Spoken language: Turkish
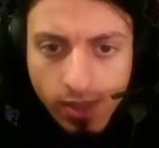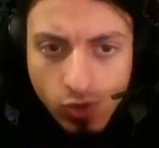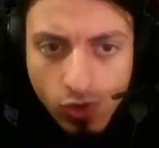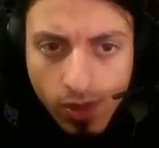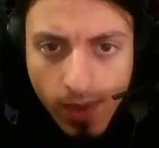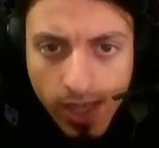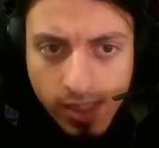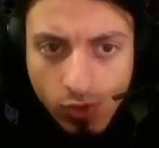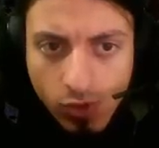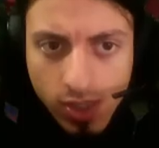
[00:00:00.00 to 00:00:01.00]
sonunda
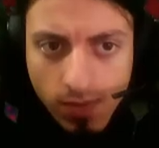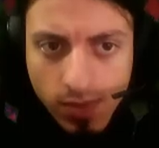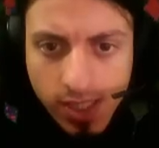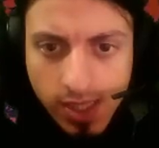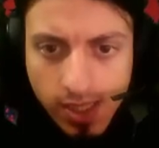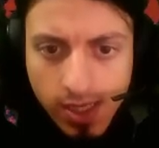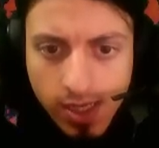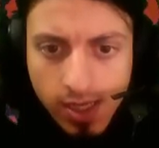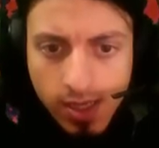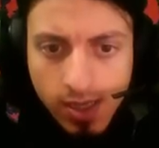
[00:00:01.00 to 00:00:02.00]
base'e döneceğim için
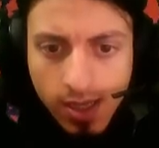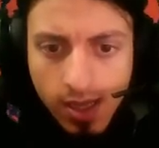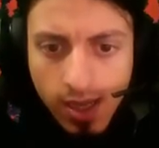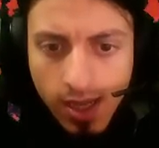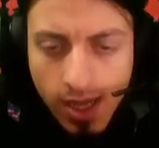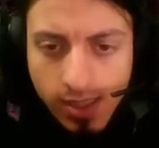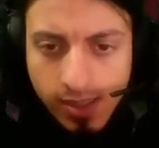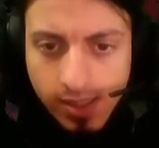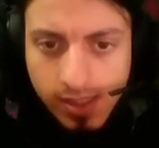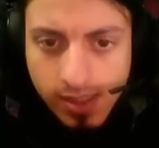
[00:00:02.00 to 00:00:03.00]
e,
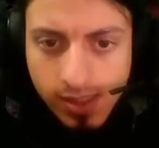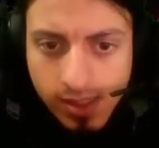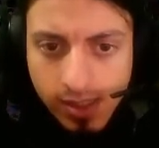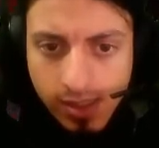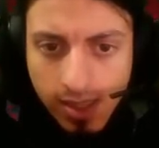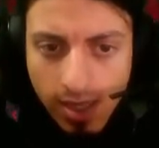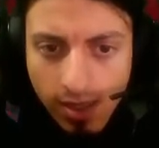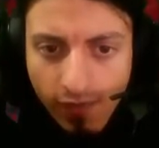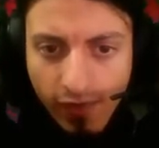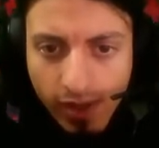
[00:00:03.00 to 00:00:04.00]
sağ
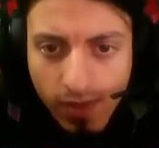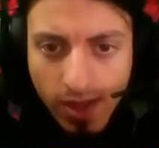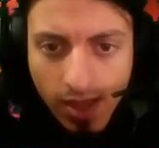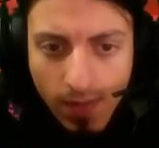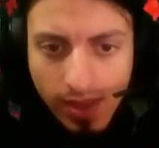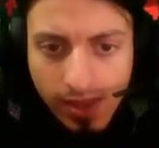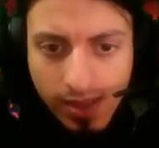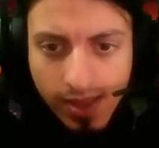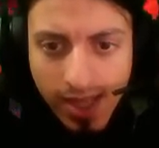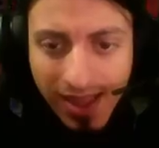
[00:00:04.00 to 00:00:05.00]
tarafa gitmek daha
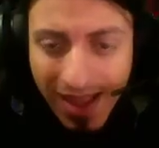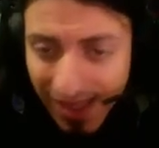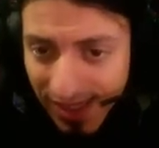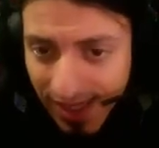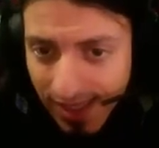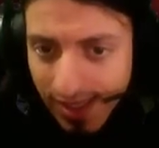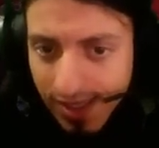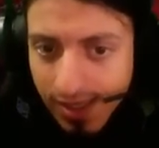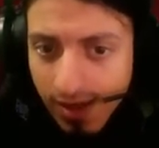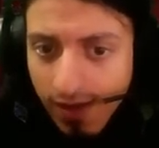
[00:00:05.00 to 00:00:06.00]
mantıklı. Neden
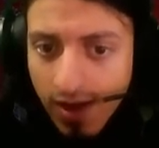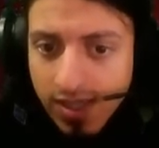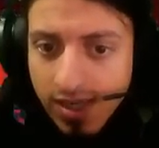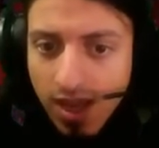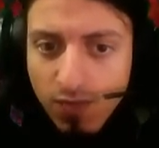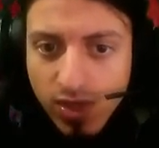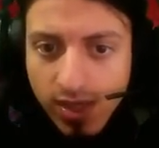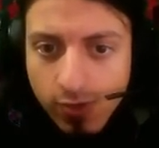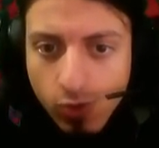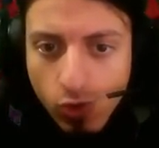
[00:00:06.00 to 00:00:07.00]
diyeceksiniz? Hazır
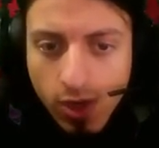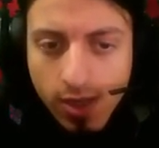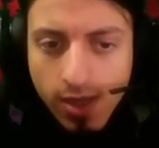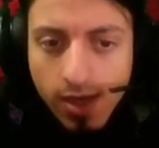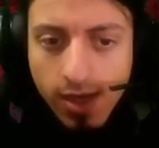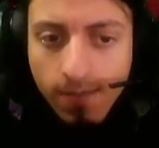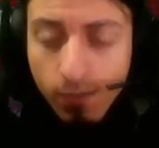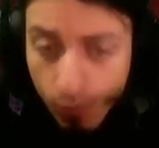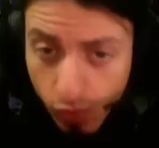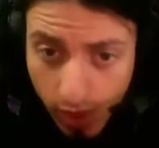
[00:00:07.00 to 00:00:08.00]
gelmişken sola kadar hani
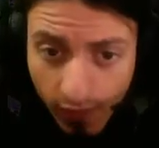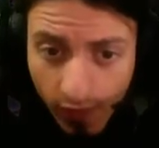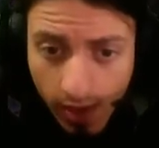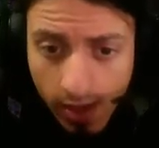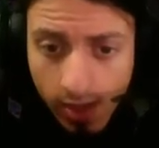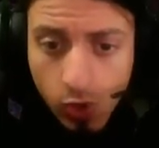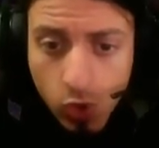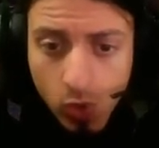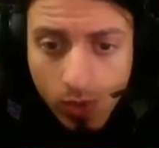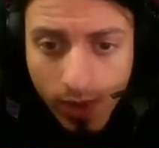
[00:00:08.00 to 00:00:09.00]
bu tarafa
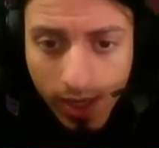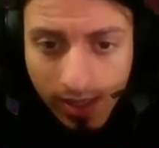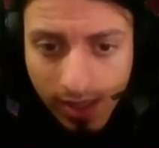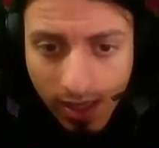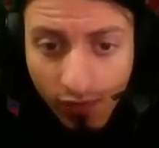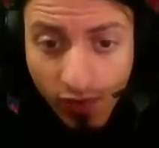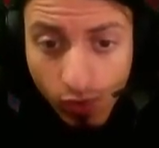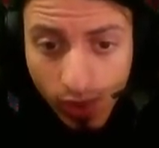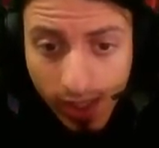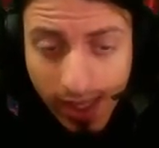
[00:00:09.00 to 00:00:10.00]
yüzümün baktığı tarafa
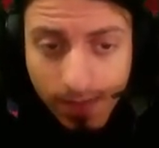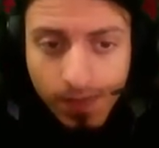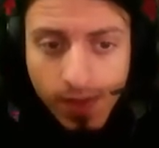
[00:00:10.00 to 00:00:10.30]
doğru gidelim.